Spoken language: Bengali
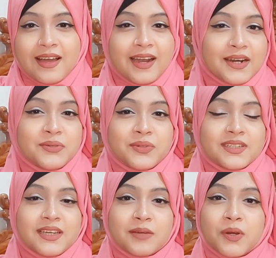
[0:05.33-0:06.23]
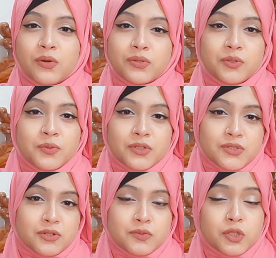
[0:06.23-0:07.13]
হার্ডওয়ার্ক কিংবা কঠোর
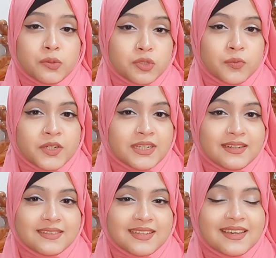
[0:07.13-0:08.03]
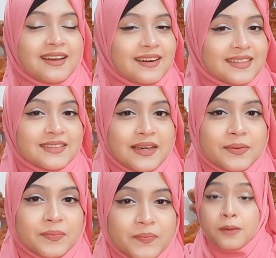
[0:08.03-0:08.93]
পরিশ্রম সবসময় ট্যালেন্টকে হারিয়ে
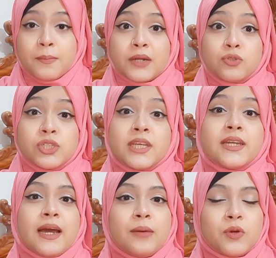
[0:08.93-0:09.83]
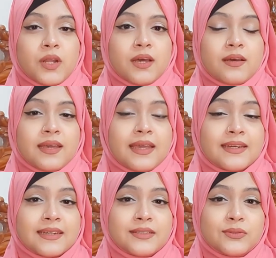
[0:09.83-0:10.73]
দেয় মানুষকে না বলা
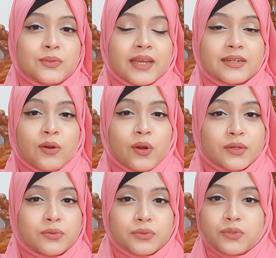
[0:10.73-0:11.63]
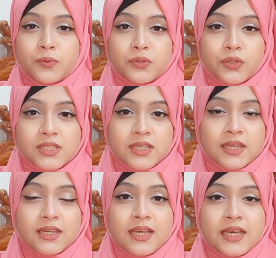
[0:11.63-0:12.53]
এটা কিন্তু একটা অনেক গুরুত্বপূর্ণ
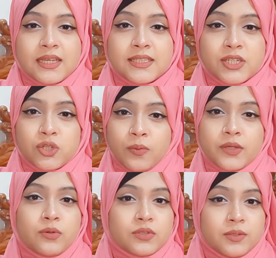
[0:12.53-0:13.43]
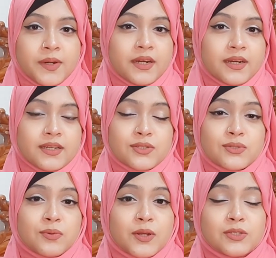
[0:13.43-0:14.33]
স্কিল যা সবাই করতে পারে না
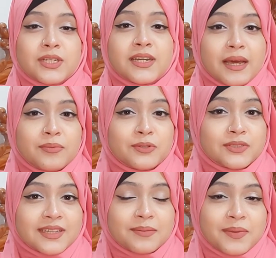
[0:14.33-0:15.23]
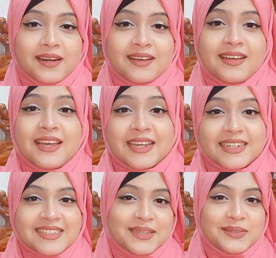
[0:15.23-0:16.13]
সো মানুষকে না বলতে পারা
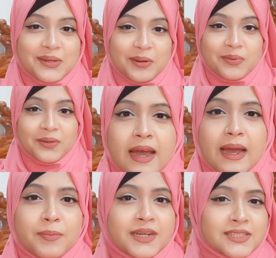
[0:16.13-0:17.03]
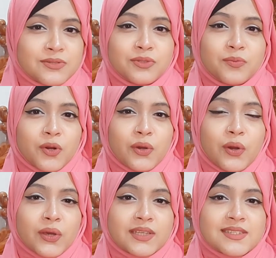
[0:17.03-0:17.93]
এটা শিখতে হবে আপনার কাছে যদি মনে
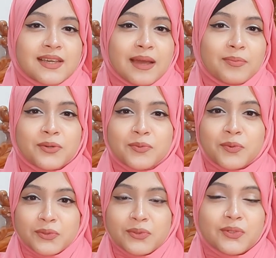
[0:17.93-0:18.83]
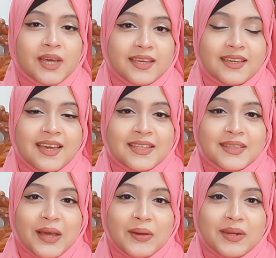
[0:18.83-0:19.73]
হয় যে আপনার কোনো বন্ধু নাই
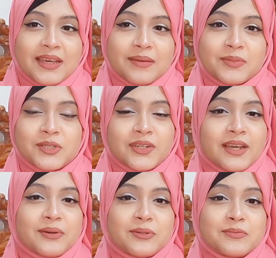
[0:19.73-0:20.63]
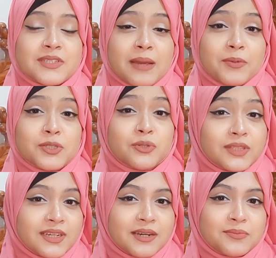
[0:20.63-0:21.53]
তাহলে বিষয়টা এরকম যে আপনার
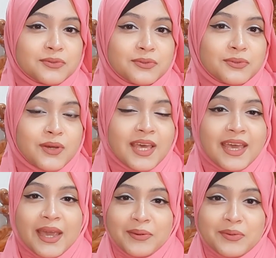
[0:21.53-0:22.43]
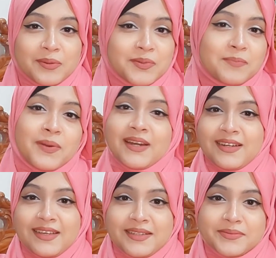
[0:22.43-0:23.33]
সত্যিকারের বন্ধু এখনও আপনি পান
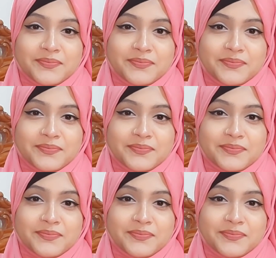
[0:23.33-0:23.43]
নাই